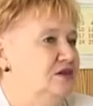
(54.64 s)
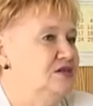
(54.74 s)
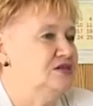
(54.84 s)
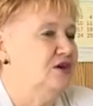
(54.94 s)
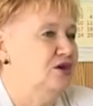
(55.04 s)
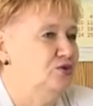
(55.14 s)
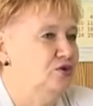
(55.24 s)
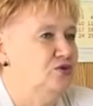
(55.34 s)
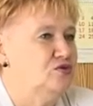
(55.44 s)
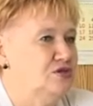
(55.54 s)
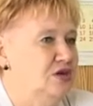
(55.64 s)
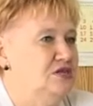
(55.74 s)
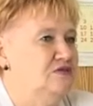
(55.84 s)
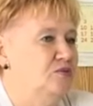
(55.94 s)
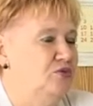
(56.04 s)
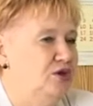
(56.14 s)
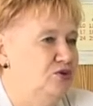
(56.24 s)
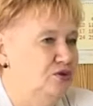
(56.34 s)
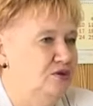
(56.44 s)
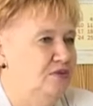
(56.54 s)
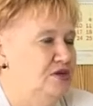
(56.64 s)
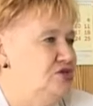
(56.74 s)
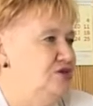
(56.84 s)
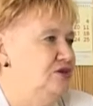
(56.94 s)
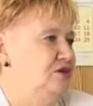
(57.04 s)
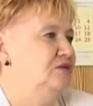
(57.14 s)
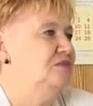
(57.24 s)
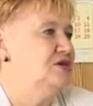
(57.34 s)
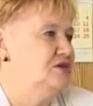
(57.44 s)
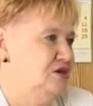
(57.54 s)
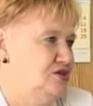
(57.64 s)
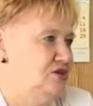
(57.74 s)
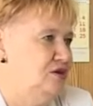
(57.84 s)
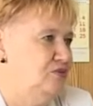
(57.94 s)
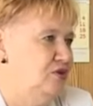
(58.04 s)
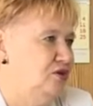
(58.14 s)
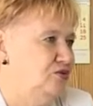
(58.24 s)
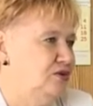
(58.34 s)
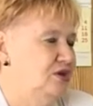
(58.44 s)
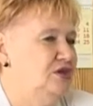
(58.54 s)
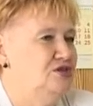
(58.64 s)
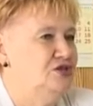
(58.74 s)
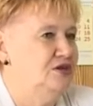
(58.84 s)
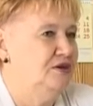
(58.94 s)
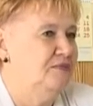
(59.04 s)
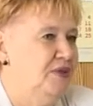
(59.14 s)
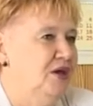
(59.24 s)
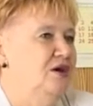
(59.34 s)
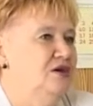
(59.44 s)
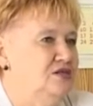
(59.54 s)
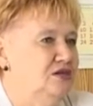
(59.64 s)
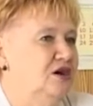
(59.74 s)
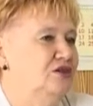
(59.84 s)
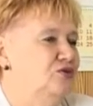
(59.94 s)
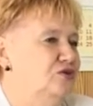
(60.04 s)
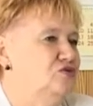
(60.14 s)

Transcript: лица, которые нуждались в амбулаторном лечении, им назначено амбулаторное лечение. Те, которые